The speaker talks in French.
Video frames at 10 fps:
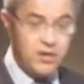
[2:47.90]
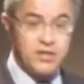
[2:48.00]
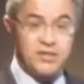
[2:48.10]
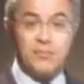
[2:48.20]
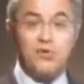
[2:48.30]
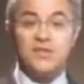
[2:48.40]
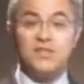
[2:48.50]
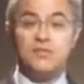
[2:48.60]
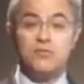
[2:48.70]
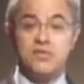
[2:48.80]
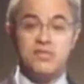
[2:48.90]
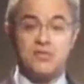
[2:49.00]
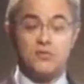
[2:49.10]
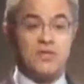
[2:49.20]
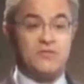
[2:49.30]
D'abord
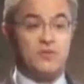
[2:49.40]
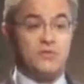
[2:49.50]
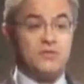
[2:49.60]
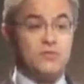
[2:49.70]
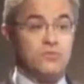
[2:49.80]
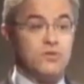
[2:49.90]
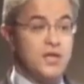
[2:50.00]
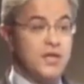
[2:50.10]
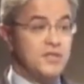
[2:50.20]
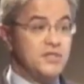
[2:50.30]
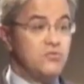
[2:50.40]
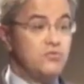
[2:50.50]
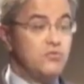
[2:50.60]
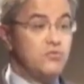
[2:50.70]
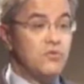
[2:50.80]
l'individualisation de la formation. C'est une
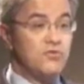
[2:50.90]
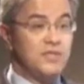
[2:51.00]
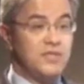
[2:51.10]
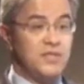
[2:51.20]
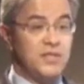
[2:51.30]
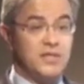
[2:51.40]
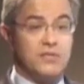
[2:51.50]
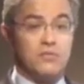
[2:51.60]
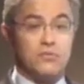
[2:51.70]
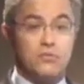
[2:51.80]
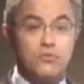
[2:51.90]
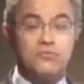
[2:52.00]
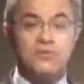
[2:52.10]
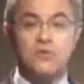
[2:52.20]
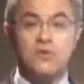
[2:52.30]
demande qui est euh,
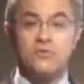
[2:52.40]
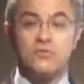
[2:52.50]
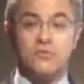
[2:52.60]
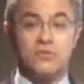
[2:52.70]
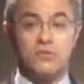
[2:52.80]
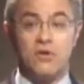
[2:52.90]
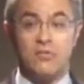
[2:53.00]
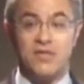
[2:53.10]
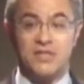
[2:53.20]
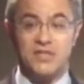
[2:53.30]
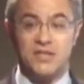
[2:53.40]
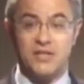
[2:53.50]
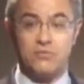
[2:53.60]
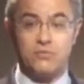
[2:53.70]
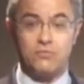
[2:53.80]
constante euh, en matière
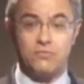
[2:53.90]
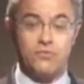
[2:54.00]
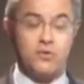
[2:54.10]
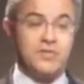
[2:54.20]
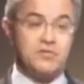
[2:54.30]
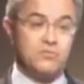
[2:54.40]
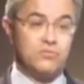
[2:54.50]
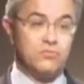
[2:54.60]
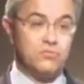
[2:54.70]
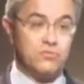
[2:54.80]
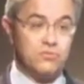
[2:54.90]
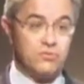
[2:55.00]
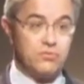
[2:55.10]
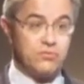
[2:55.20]
de formation euh,